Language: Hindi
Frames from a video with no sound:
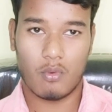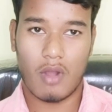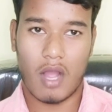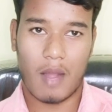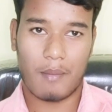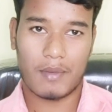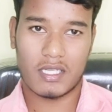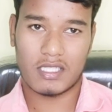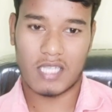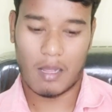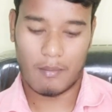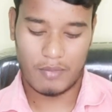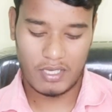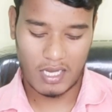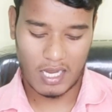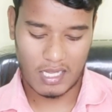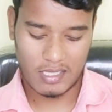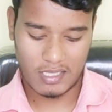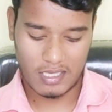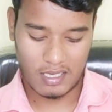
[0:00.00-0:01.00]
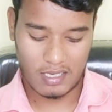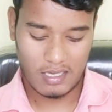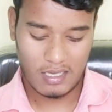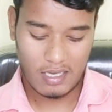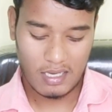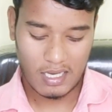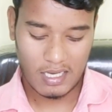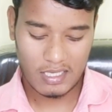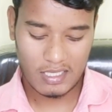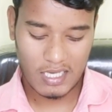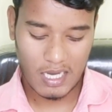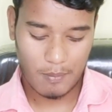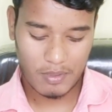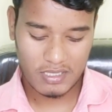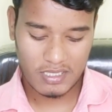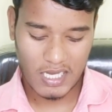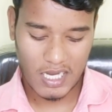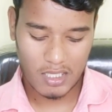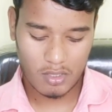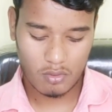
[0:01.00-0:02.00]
वो आपके सामने आ जाएगा एंड यहाँ पर